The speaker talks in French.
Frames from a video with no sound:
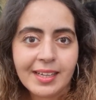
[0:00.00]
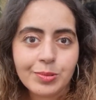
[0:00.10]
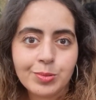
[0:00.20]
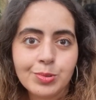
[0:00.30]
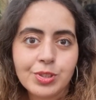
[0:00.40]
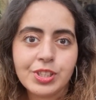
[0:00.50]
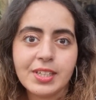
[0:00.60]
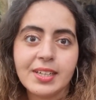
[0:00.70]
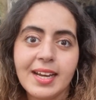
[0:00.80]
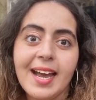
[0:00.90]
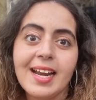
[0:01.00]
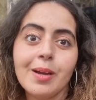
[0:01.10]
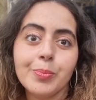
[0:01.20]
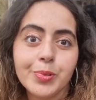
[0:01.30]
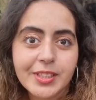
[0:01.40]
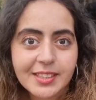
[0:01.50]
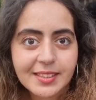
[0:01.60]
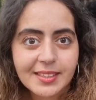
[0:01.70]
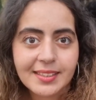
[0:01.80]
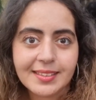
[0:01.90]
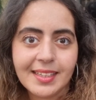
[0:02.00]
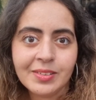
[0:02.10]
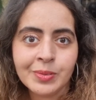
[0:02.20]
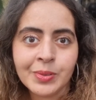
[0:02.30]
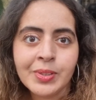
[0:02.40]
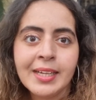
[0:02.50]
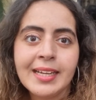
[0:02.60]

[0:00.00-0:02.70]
la douche euh, à la petite d'un an.